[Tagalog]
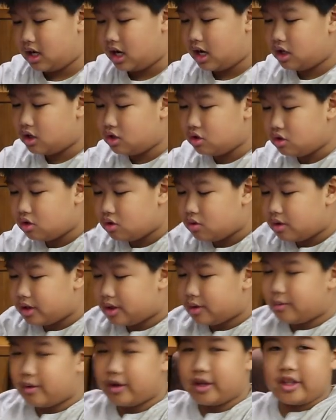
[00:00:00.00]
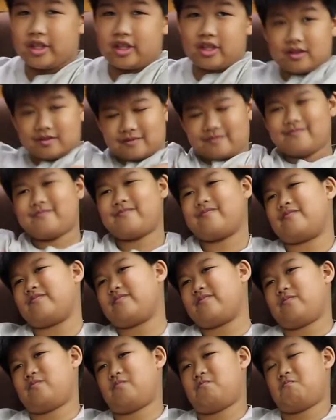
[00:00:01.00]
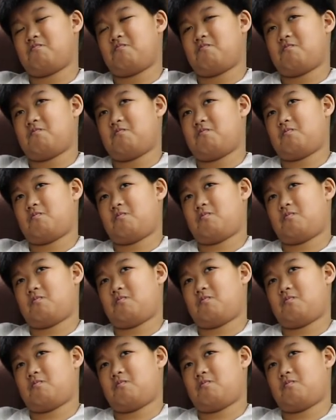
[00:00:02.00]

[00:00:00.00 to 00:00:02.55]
I don't know which one. Okay.